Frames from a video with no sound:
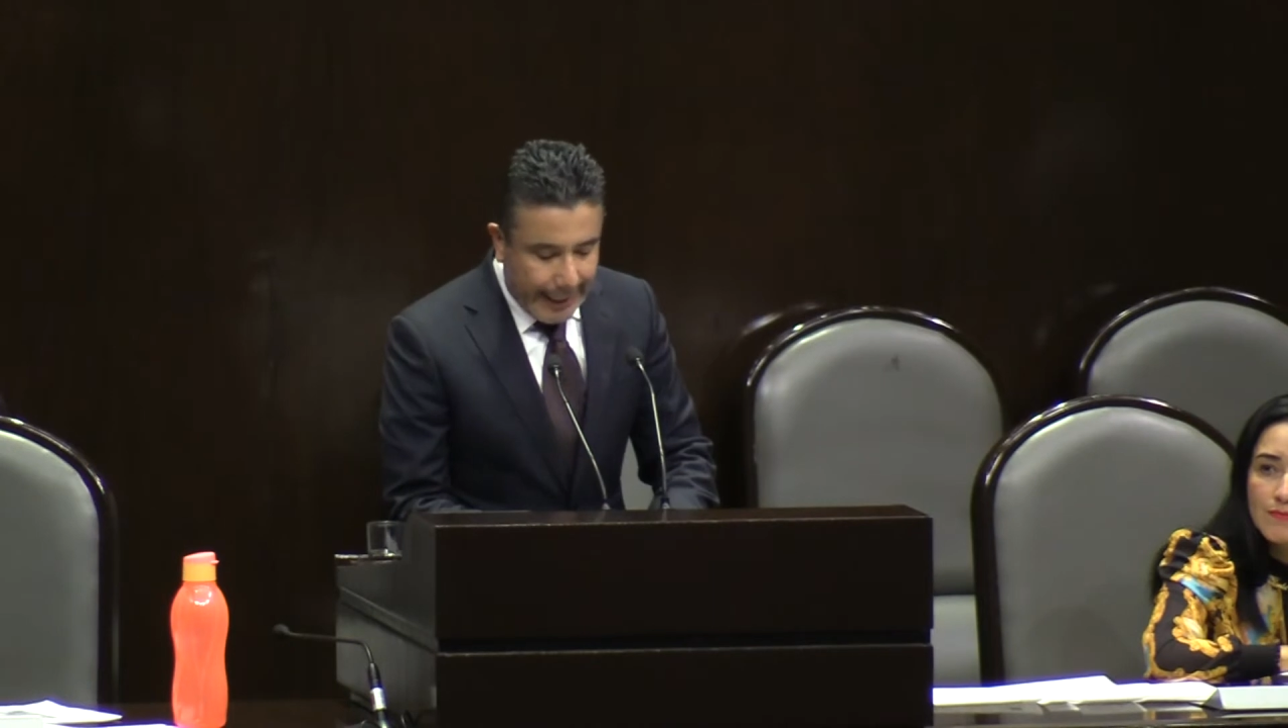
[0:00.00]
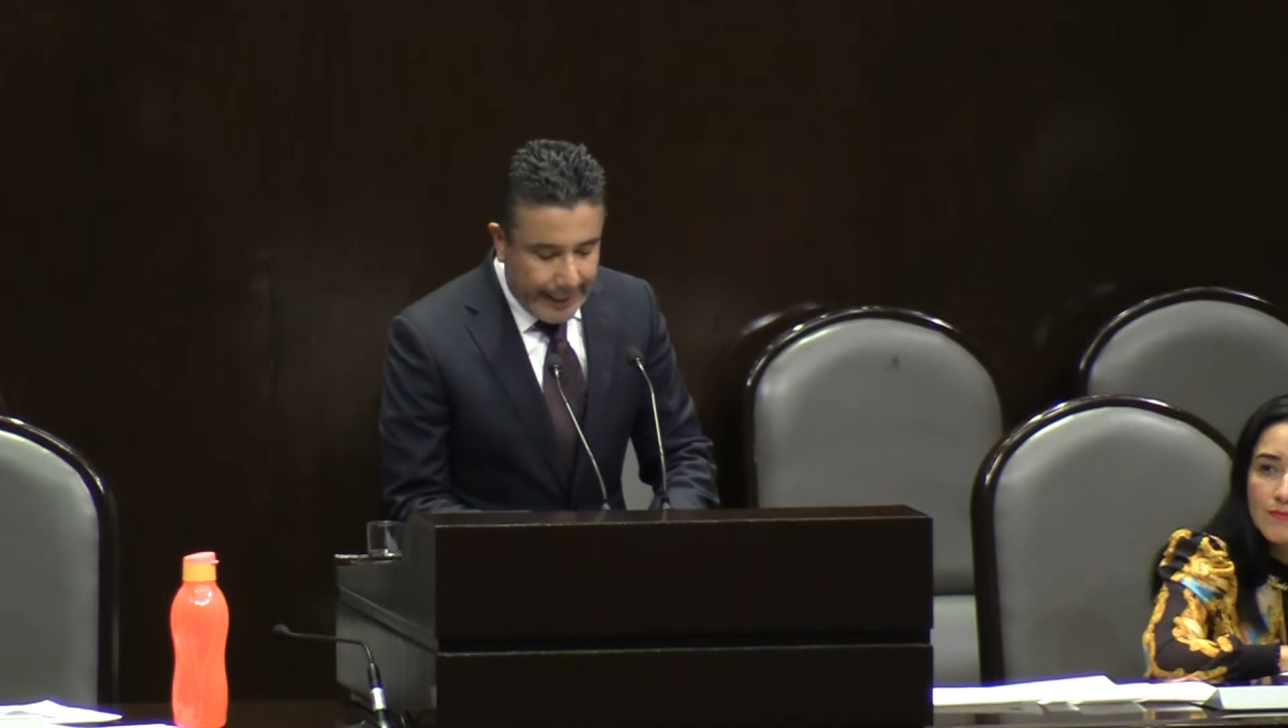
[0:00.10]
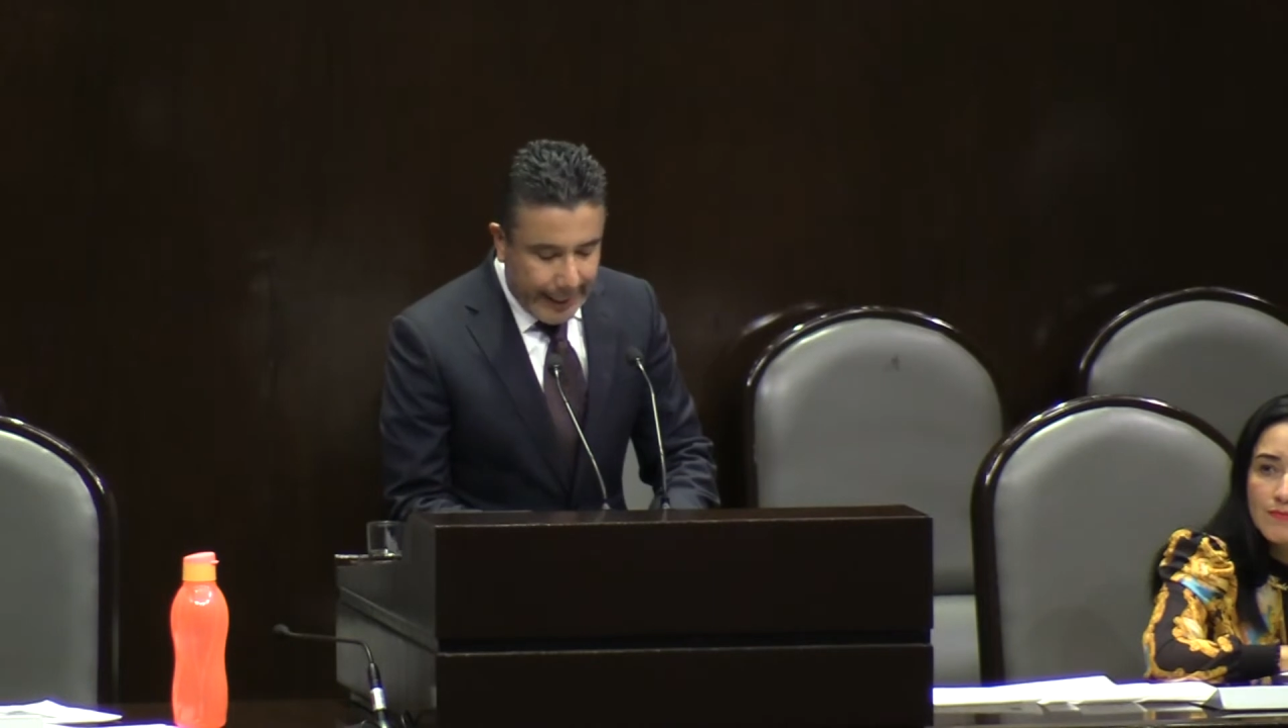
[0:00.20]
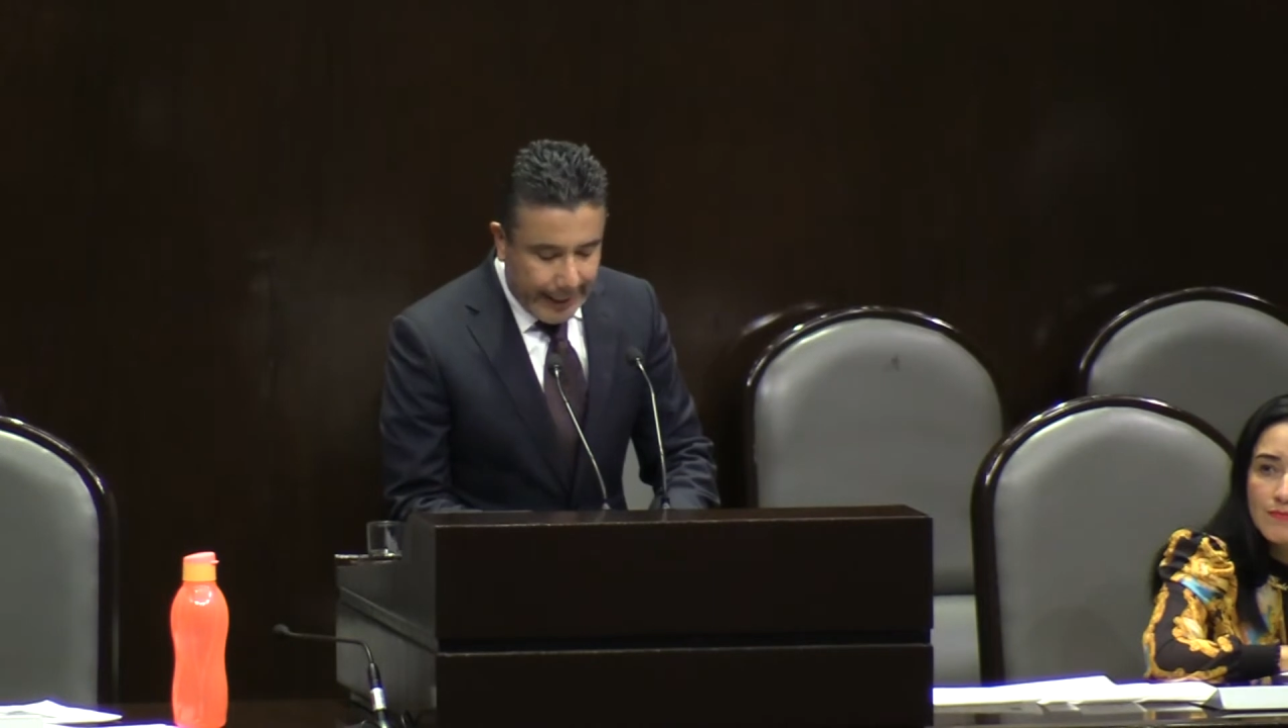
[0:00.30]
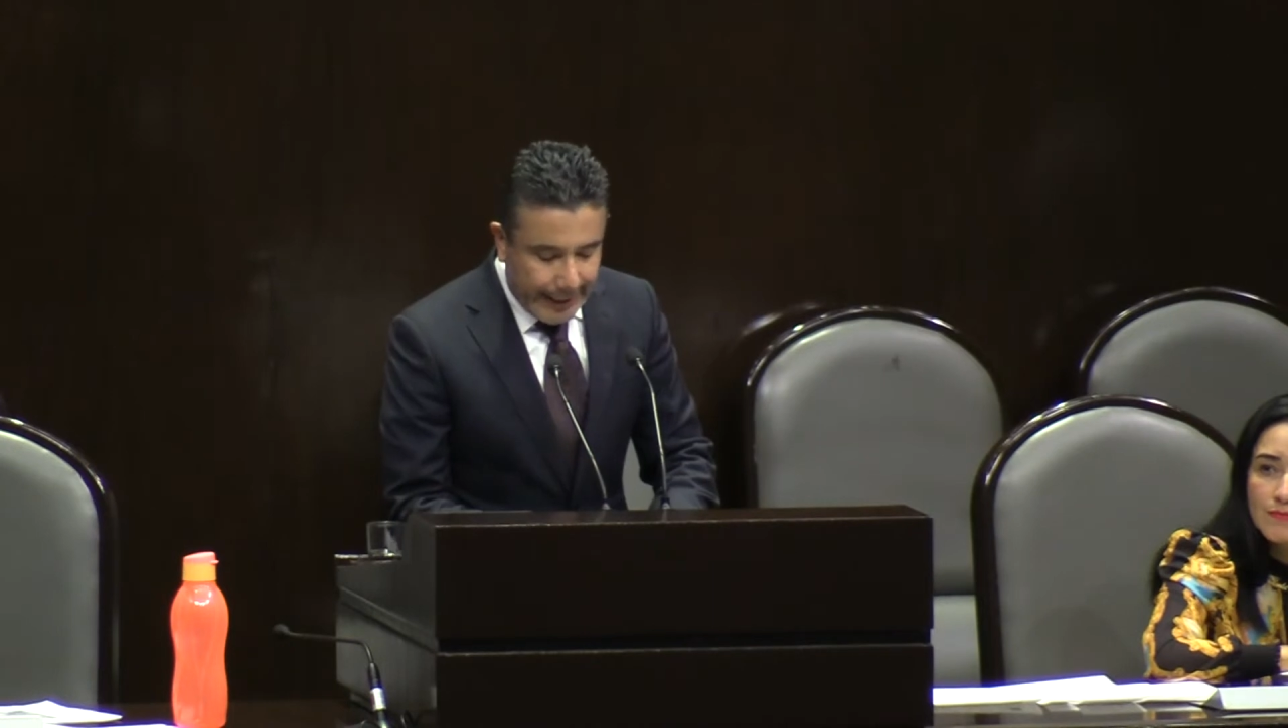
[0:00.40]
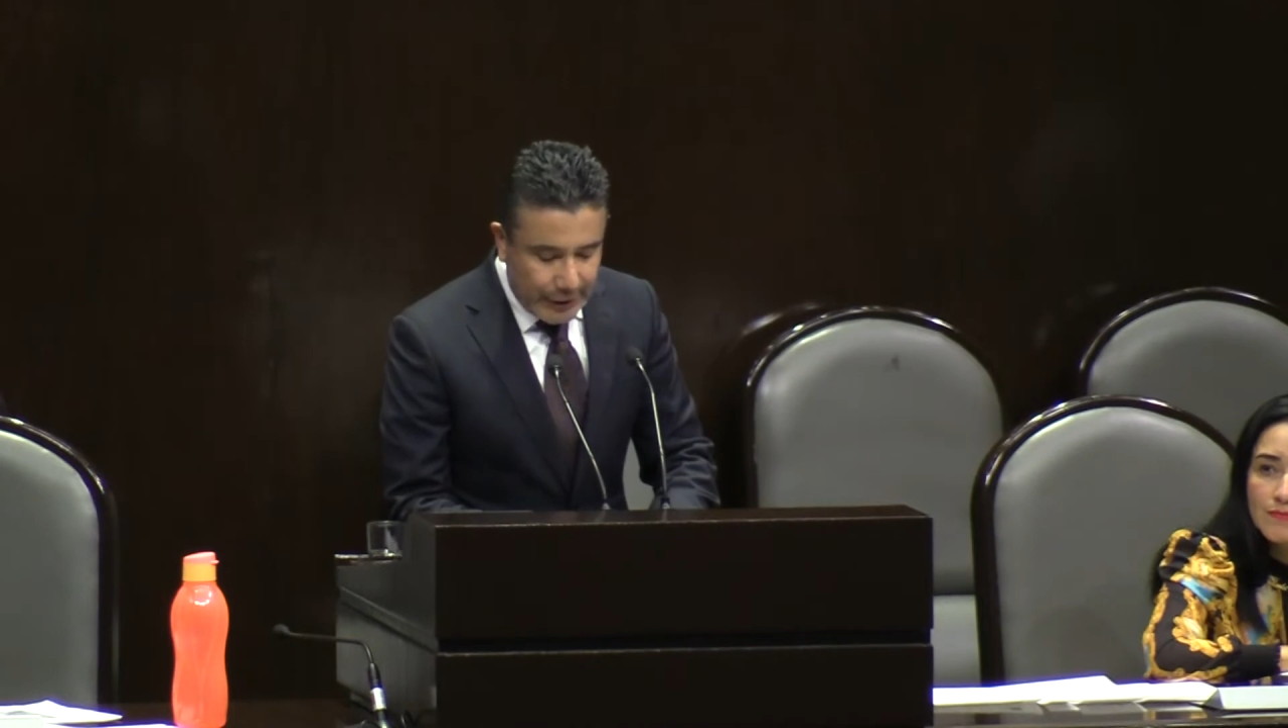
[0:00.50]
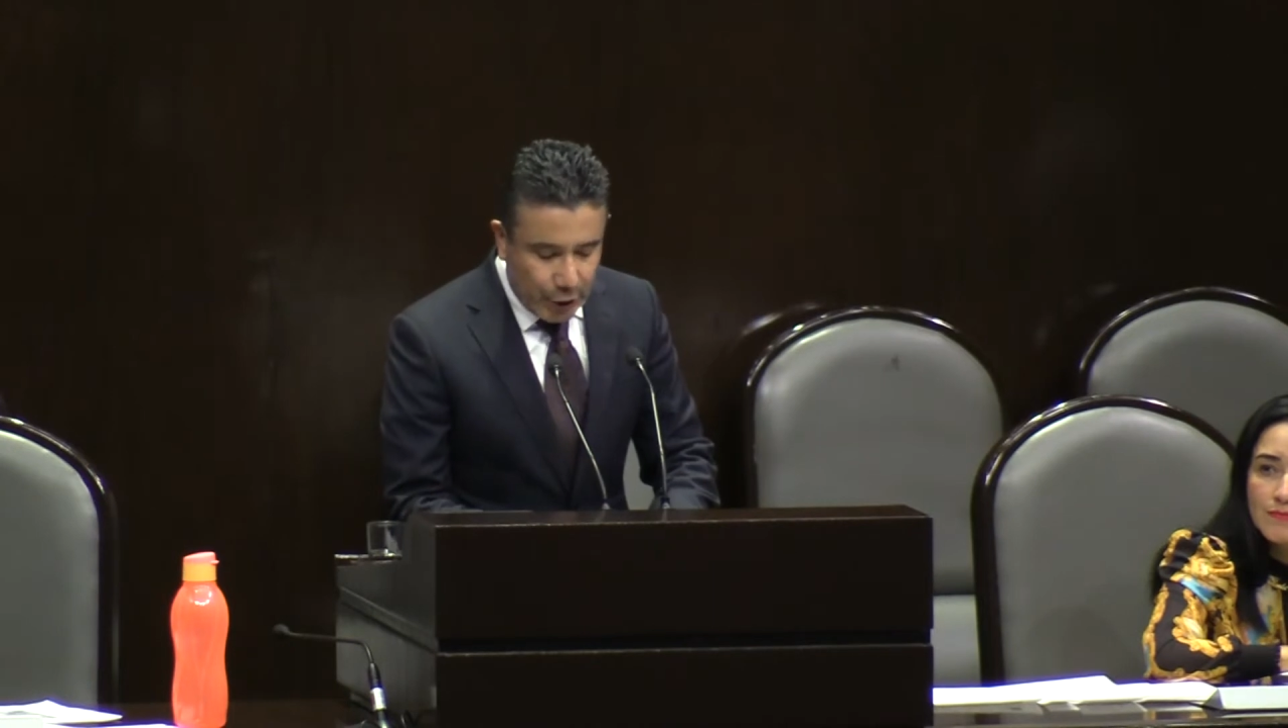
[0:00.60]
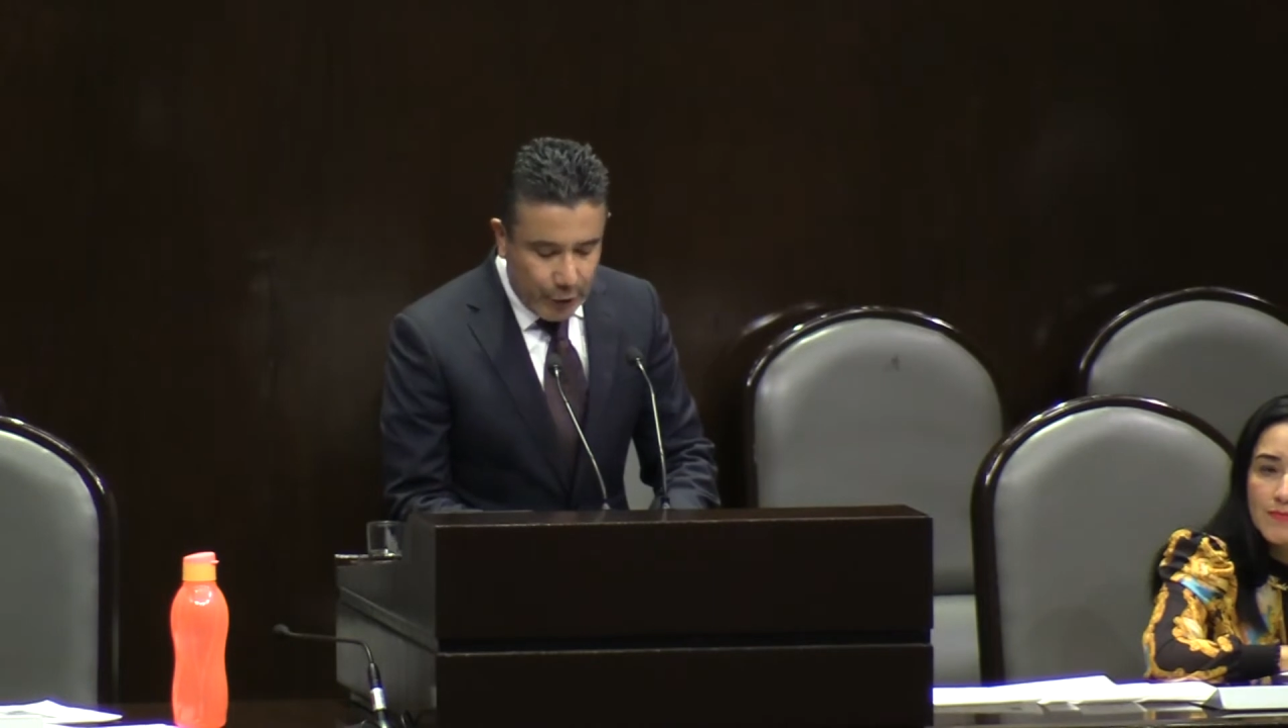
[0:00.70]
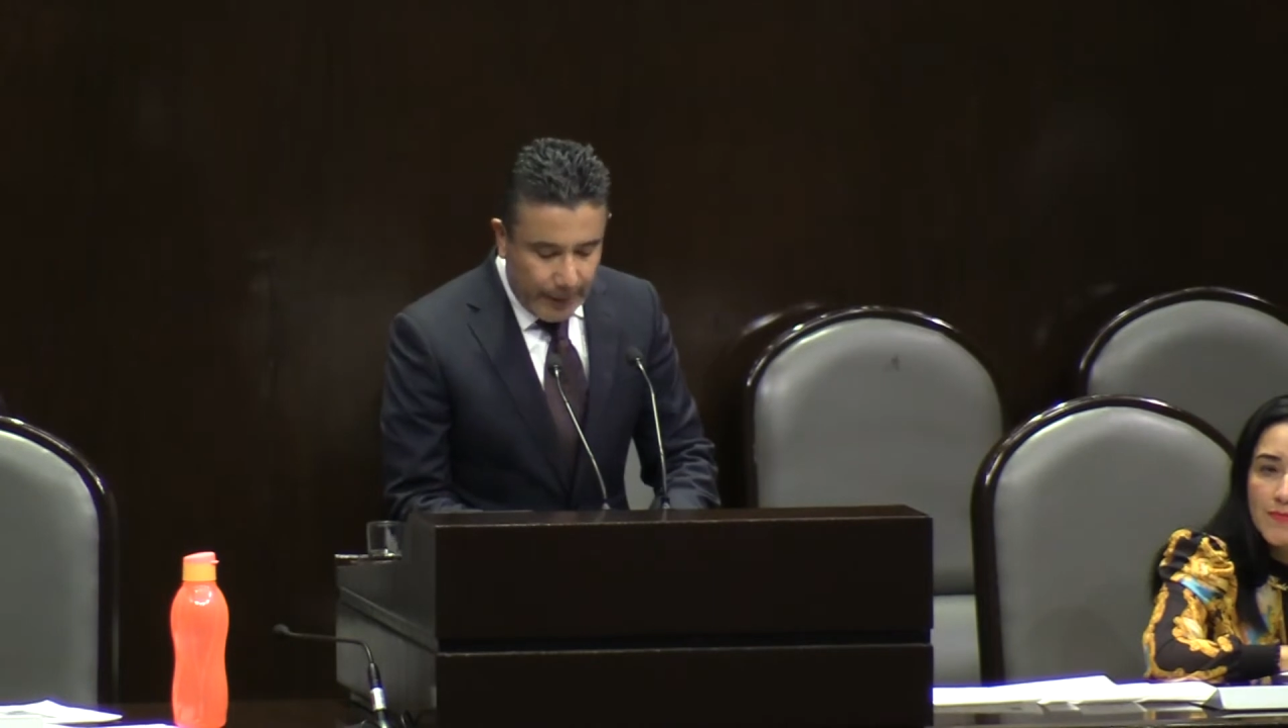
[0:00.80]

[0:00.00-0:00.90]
enajenación